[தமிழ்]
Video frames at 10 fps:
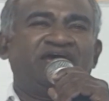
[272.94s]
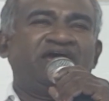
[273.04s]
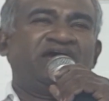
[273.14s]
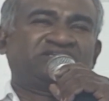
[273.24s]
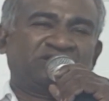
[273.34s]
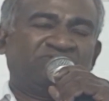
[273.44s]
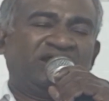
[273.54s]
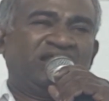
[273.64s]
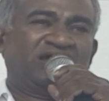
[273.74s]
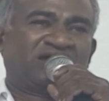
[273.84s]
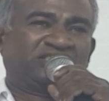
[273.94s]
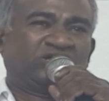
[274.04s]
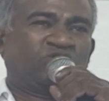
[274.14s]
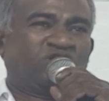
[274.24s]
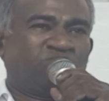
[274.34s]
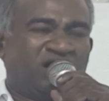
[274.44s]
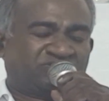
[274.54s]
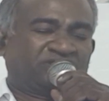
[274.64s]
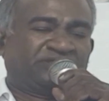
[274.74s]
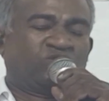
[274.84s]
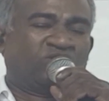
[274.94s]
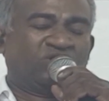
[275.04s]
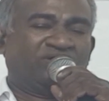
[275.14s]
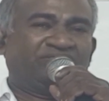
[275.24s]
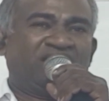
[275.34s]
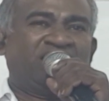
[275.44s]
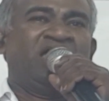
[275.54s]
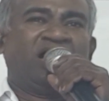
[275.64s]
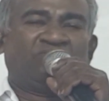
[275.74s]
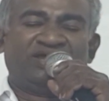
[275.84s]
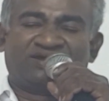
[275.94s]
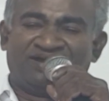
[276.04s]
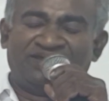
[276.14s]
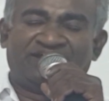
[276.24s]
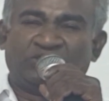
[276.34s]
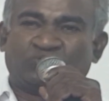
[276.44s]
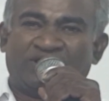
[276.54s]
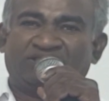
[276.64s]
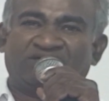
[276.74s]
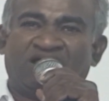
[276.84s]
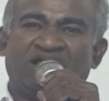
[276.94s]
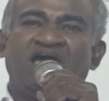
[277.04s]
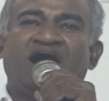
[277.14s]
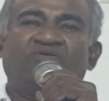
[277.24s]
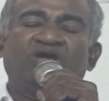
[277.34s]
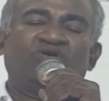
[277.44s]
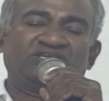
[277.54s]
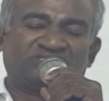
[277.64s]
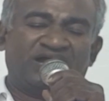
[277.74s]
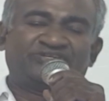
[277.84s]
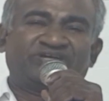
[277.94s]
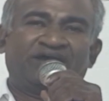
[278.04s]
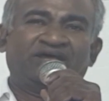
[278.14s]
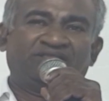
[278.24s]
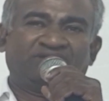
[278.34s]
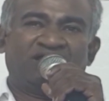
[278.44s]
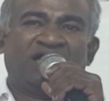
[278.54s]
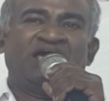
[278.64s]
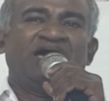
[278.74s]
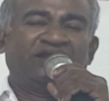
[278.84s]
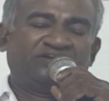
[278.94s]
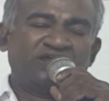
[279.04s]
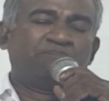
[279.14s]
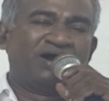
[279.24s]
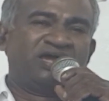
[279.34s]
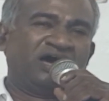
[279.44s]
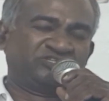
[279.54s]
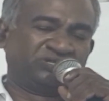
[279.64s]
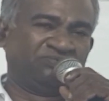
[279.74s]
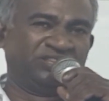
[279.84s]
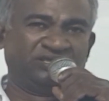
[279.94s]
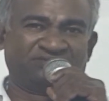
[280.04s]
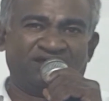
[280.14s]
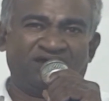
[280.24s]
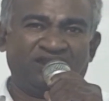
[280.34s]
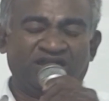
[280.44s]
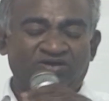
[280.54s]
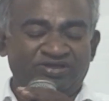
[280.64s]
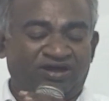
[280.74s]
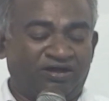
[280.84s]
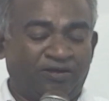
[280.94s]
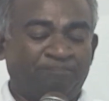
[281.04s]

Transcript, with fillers: ஏற்ற வேளையில் கத்தர் ஒரு மாற்றத்தை கொண்டு வந்தார் அவனுடைய கண்ணீரை துடைத்தார் அவனை ஒரு சாட்சியாக நிறுத்தினார் ரெட்டிப்பாய் ஆசீர்வதித்தார் ஆலையிலோ